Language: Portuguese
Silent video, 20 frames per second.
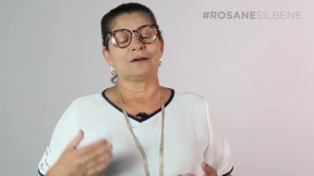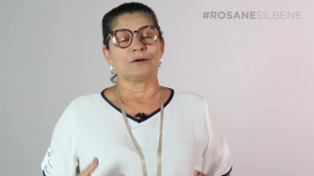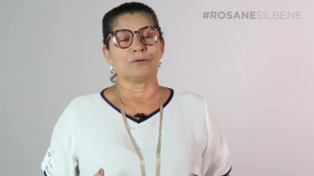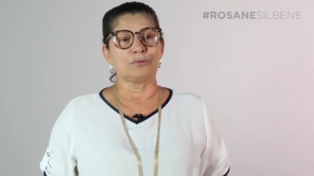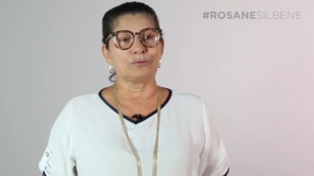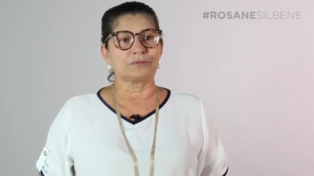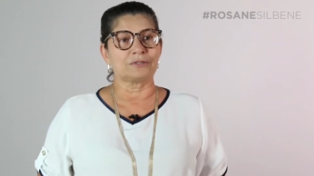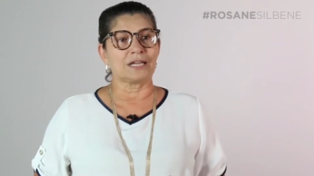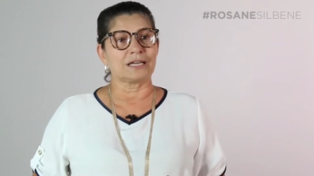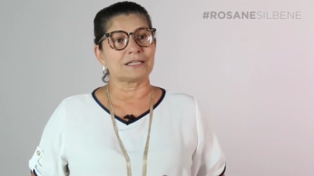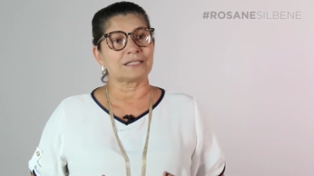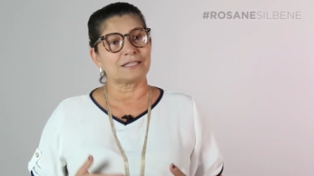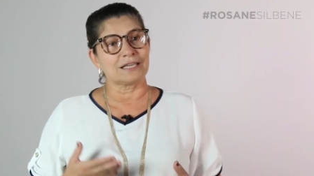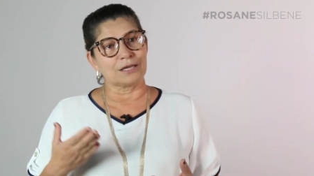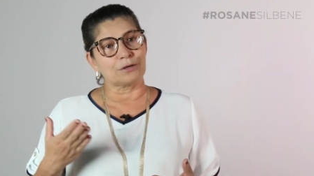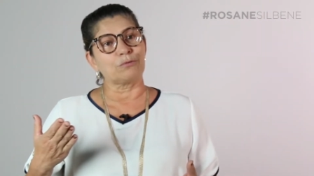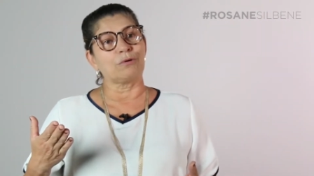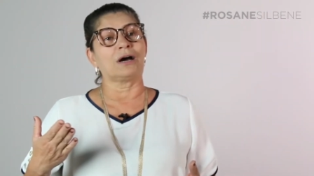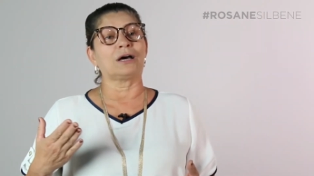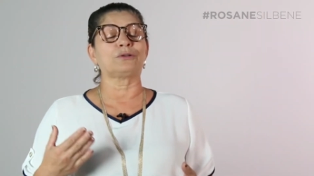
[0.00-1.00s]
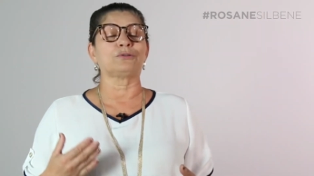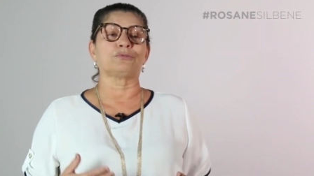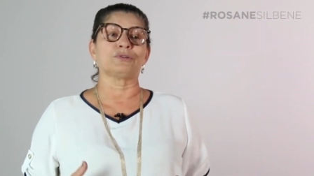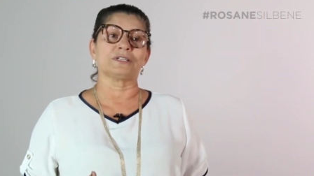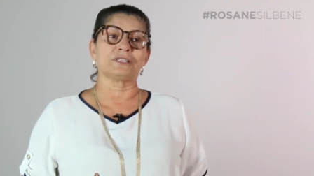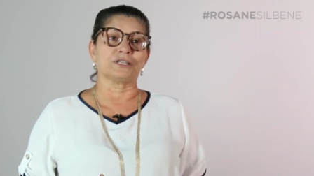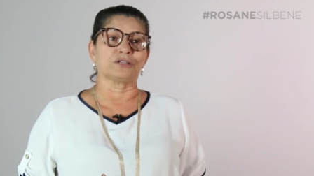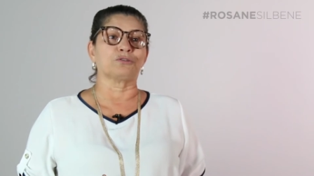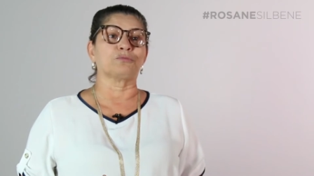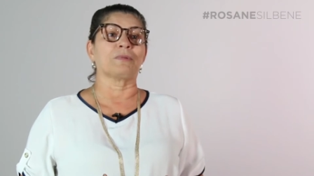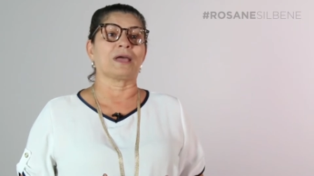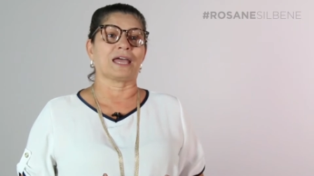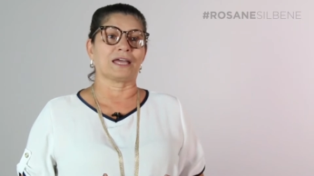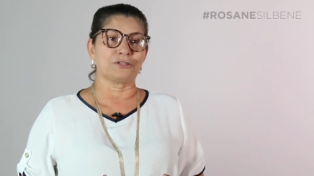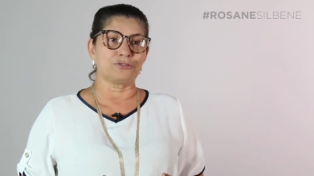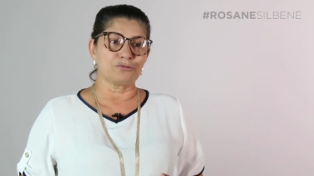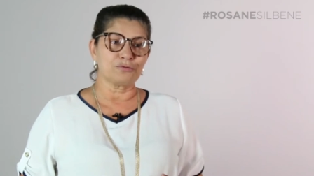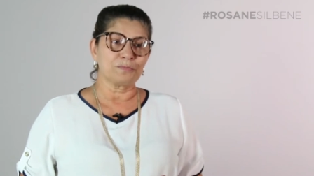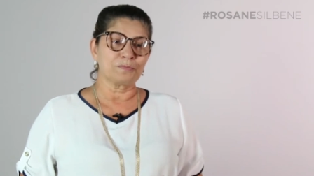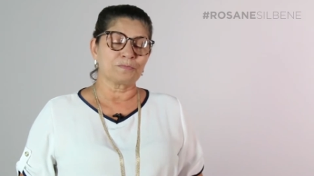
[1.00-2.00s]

o terceiro ano do ensino médio